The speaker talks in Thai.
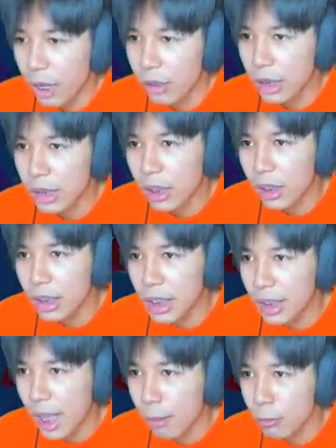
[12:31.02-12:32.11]
นนั้นก็หนี
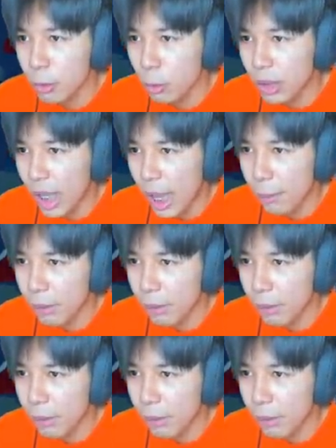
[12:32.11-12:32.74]
ตามสูตรนะครับ